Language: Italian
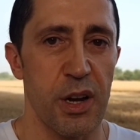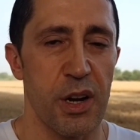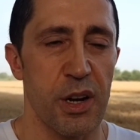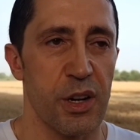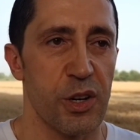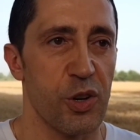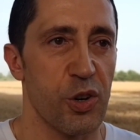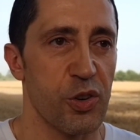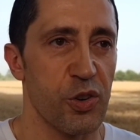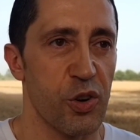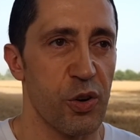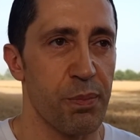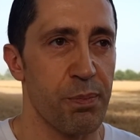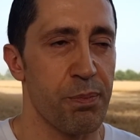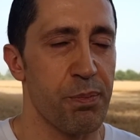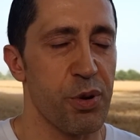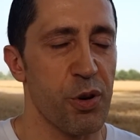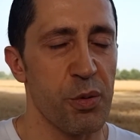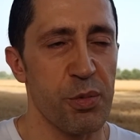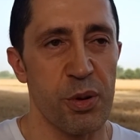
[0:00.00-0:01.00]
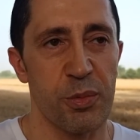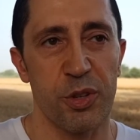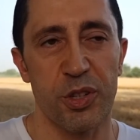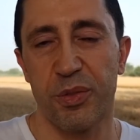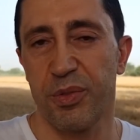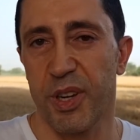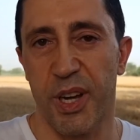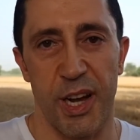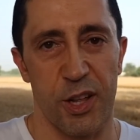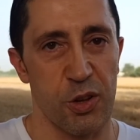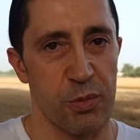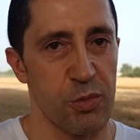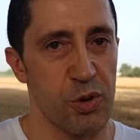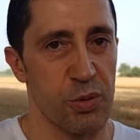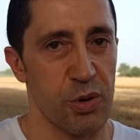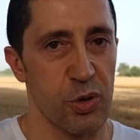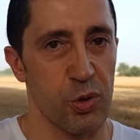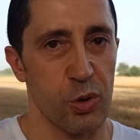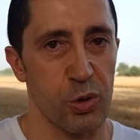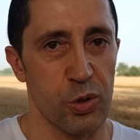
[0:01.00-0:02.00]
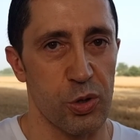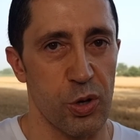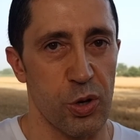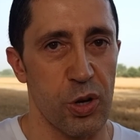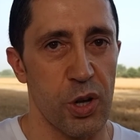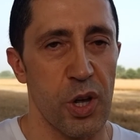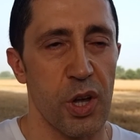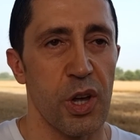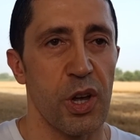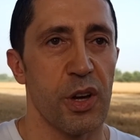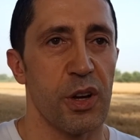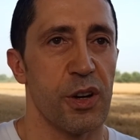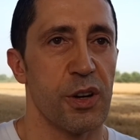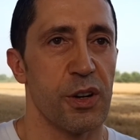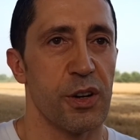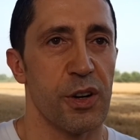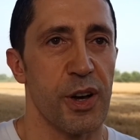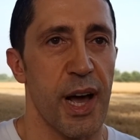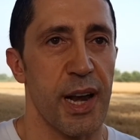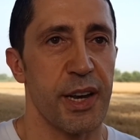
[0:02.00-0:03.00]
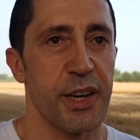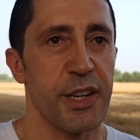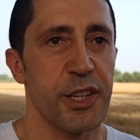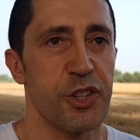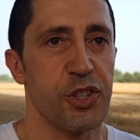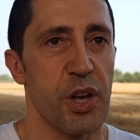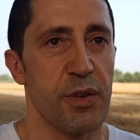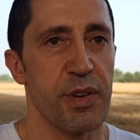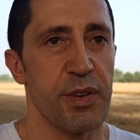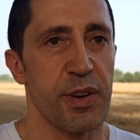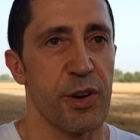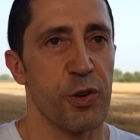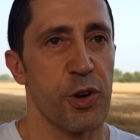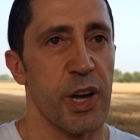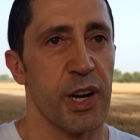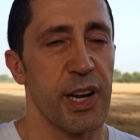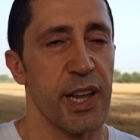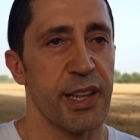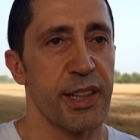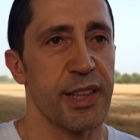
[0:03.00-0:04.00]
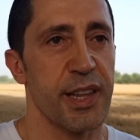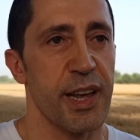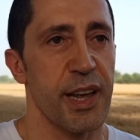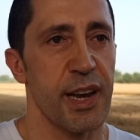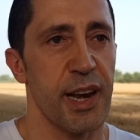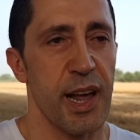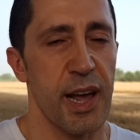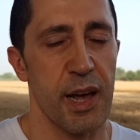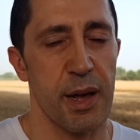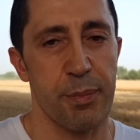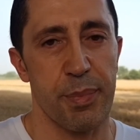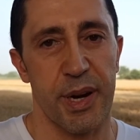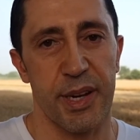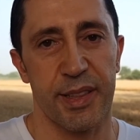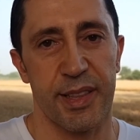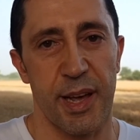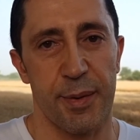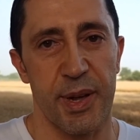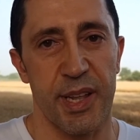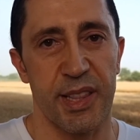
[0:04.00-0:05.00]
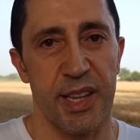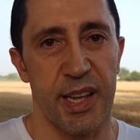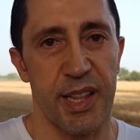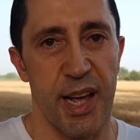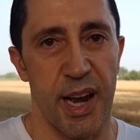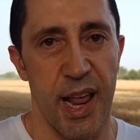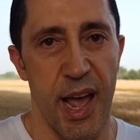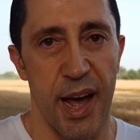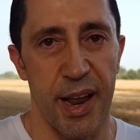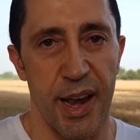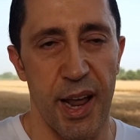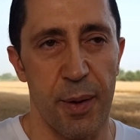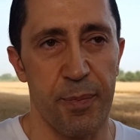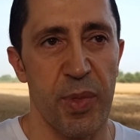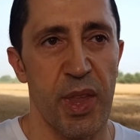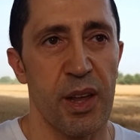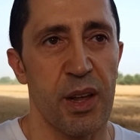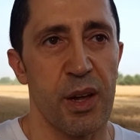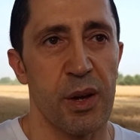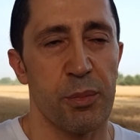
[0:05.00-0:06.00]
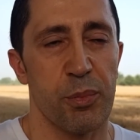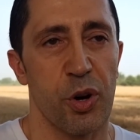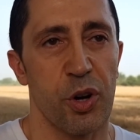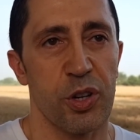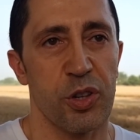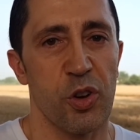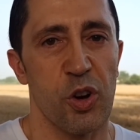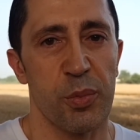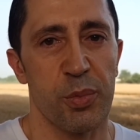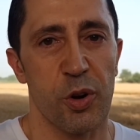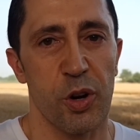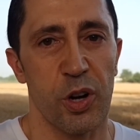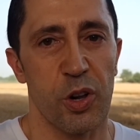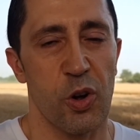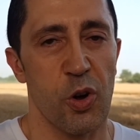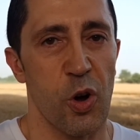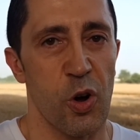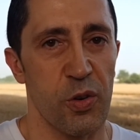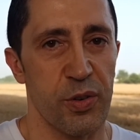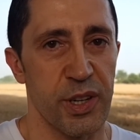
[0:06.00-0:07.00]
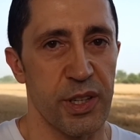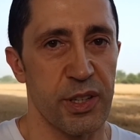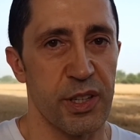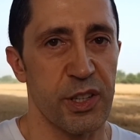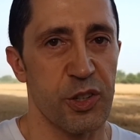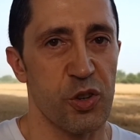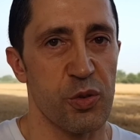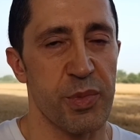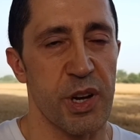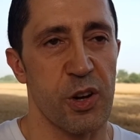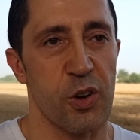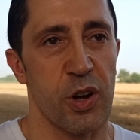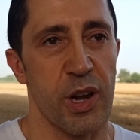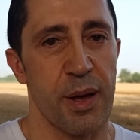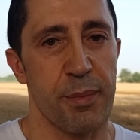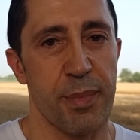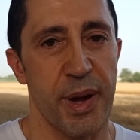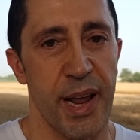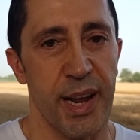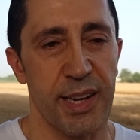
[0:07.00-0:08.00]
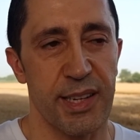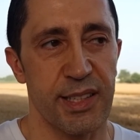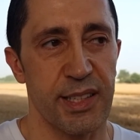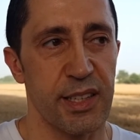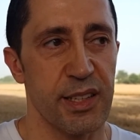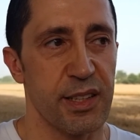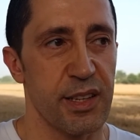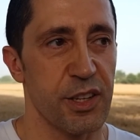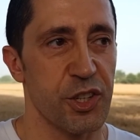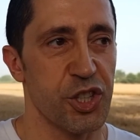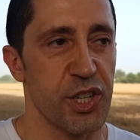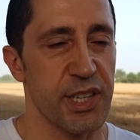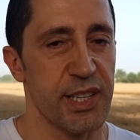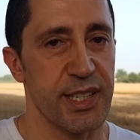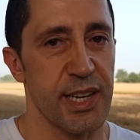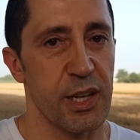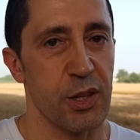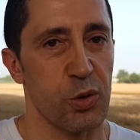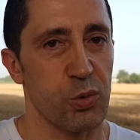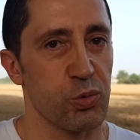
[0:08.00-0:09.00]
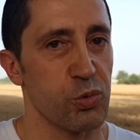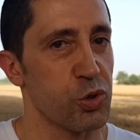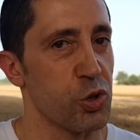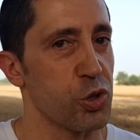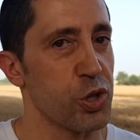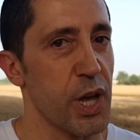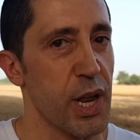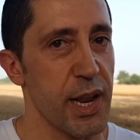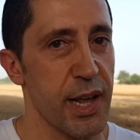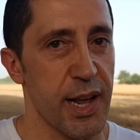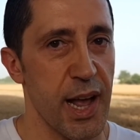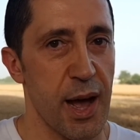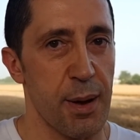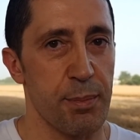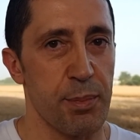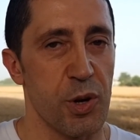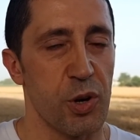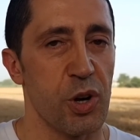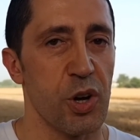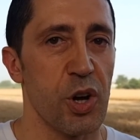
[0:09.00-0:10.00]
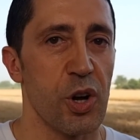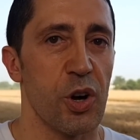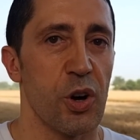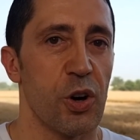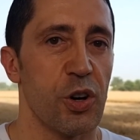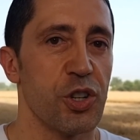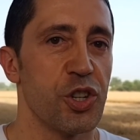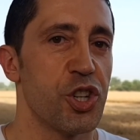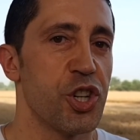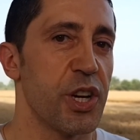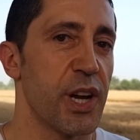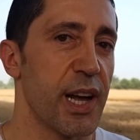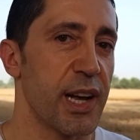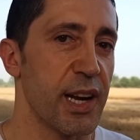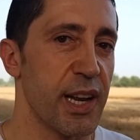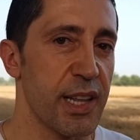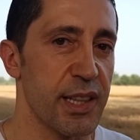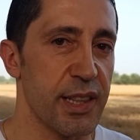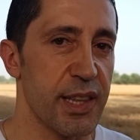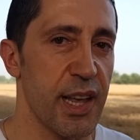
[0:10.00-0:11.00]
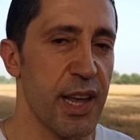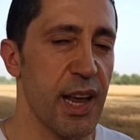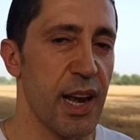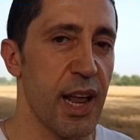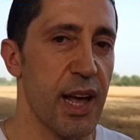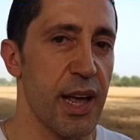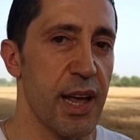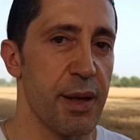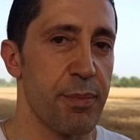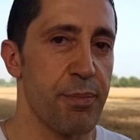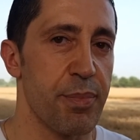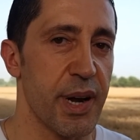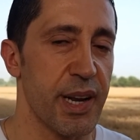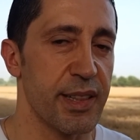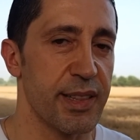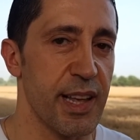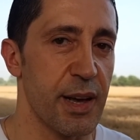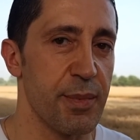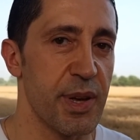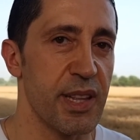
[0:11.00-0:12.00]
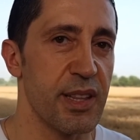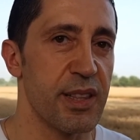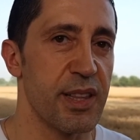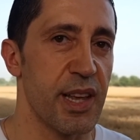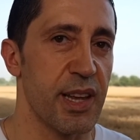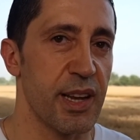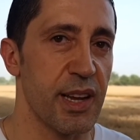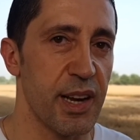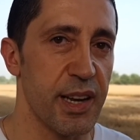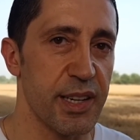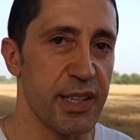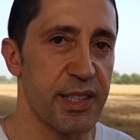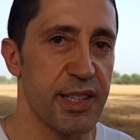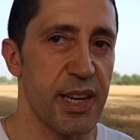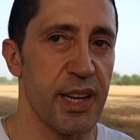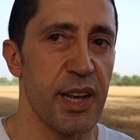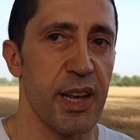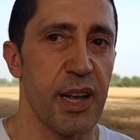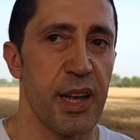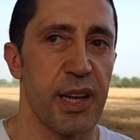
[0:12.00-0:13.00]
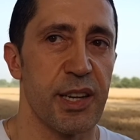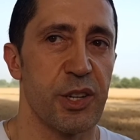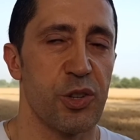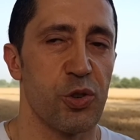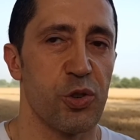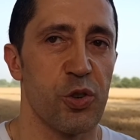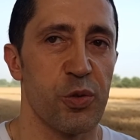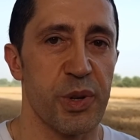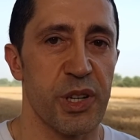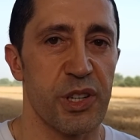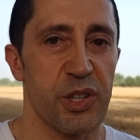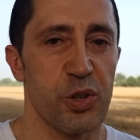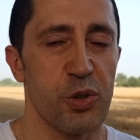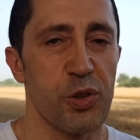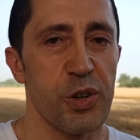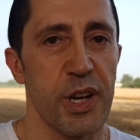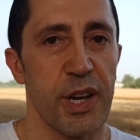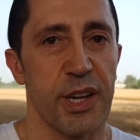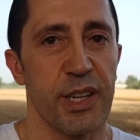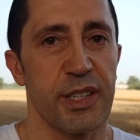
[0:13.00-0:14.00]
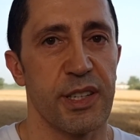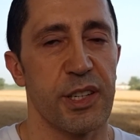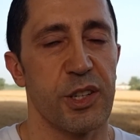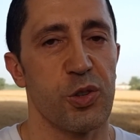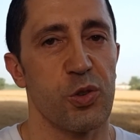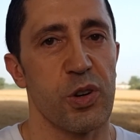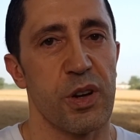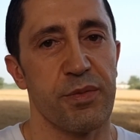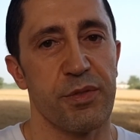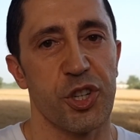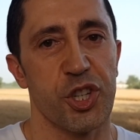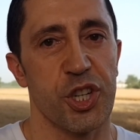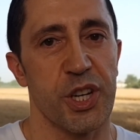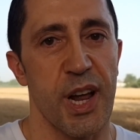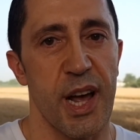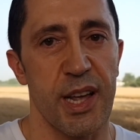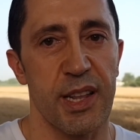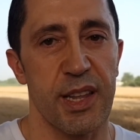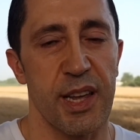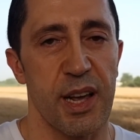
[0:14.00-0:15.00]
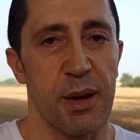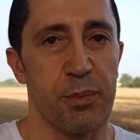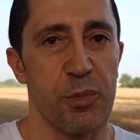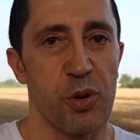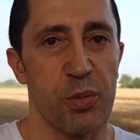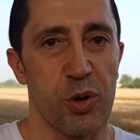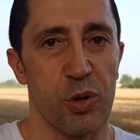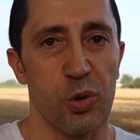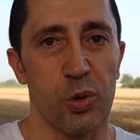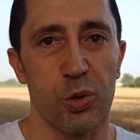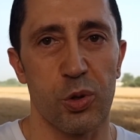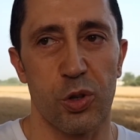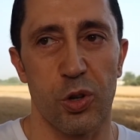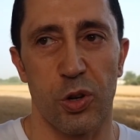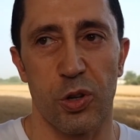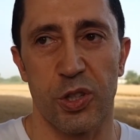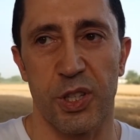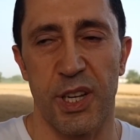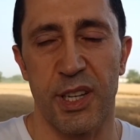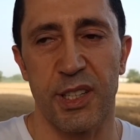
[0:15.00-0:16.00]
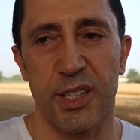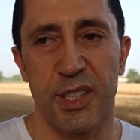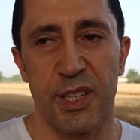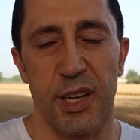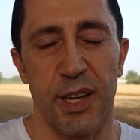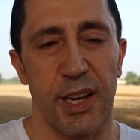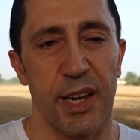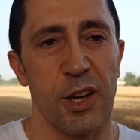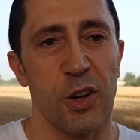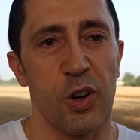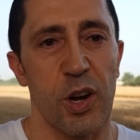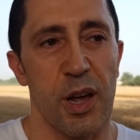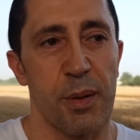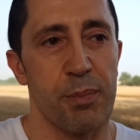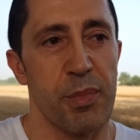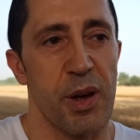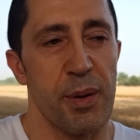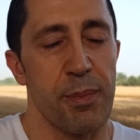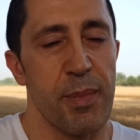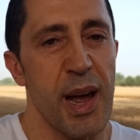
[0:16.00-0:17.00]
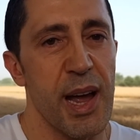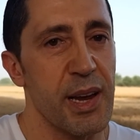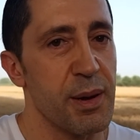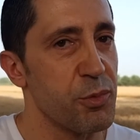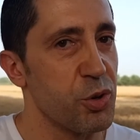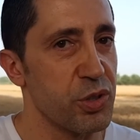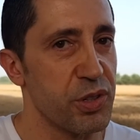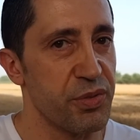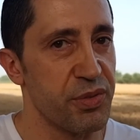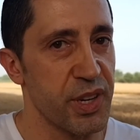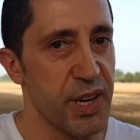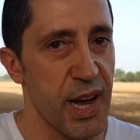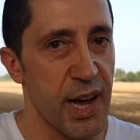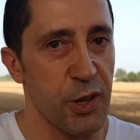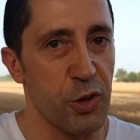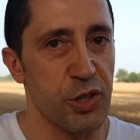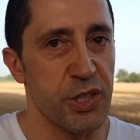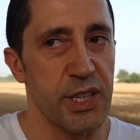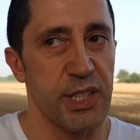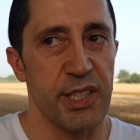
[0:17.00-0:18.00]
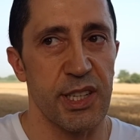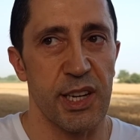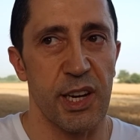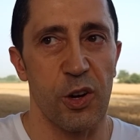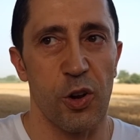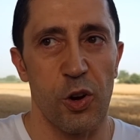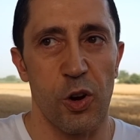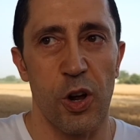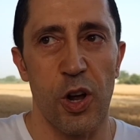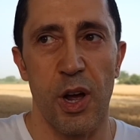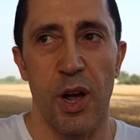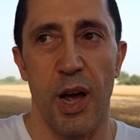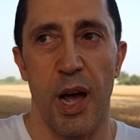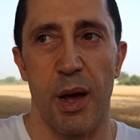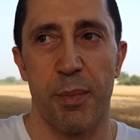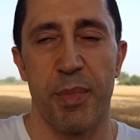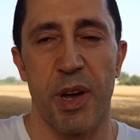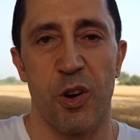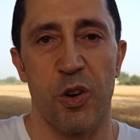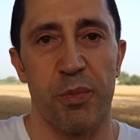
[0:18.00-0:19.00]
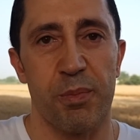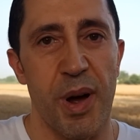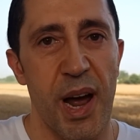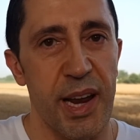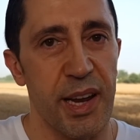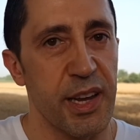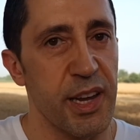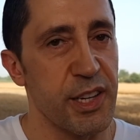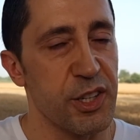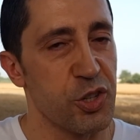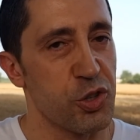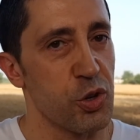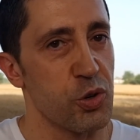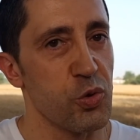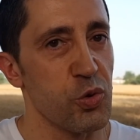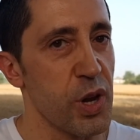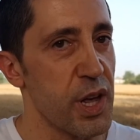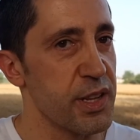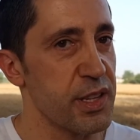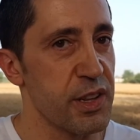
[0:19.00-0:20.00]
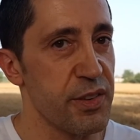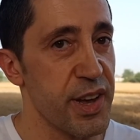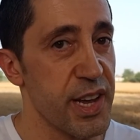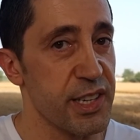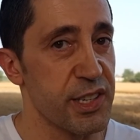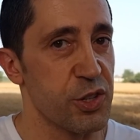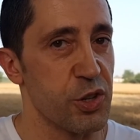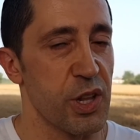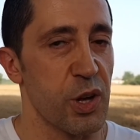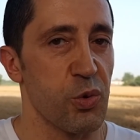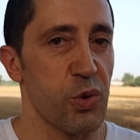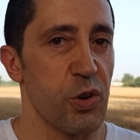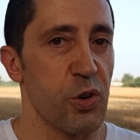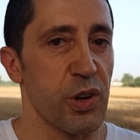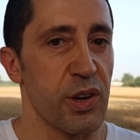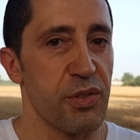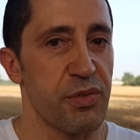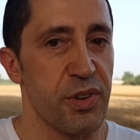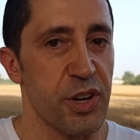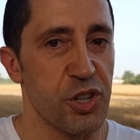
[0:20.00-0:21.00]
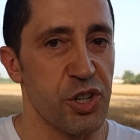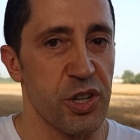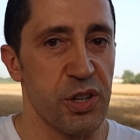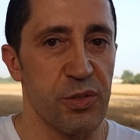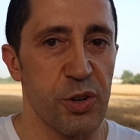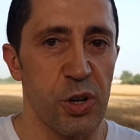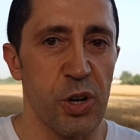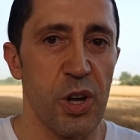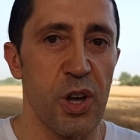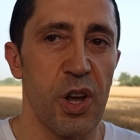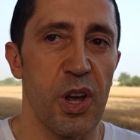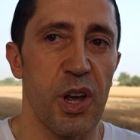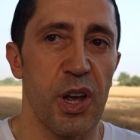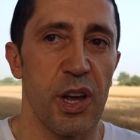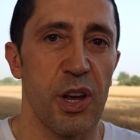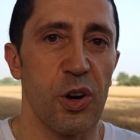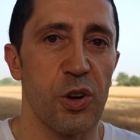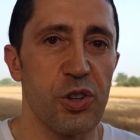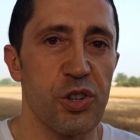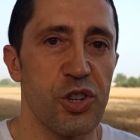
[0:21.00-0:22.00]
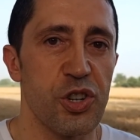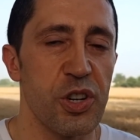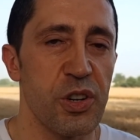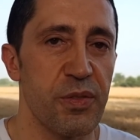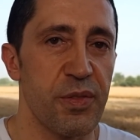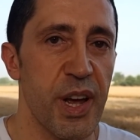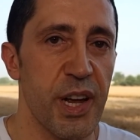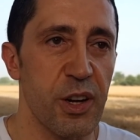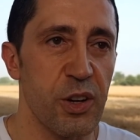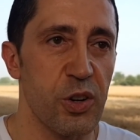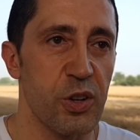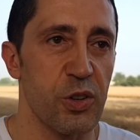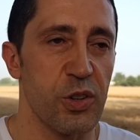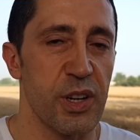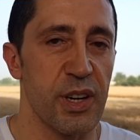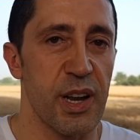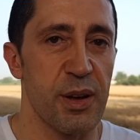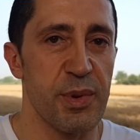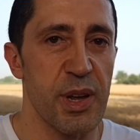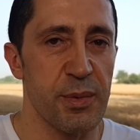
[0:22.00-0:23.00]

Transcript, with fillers: non ho proprio modificato il mio prodotto eh, all'inizio aveva una clientela prettamente italiana, poi dopo il Covid, insomma, con la Brexit c'è stato un totale cambio. Oggi la clientela è prettamente inglese e sono persone che si sono avvicinate al mio prodotto senza che io l'abbia mai modificato, senza che loro abbiano mai chiesto nulla di diverso da quello che facevo e oggi vengono nella mia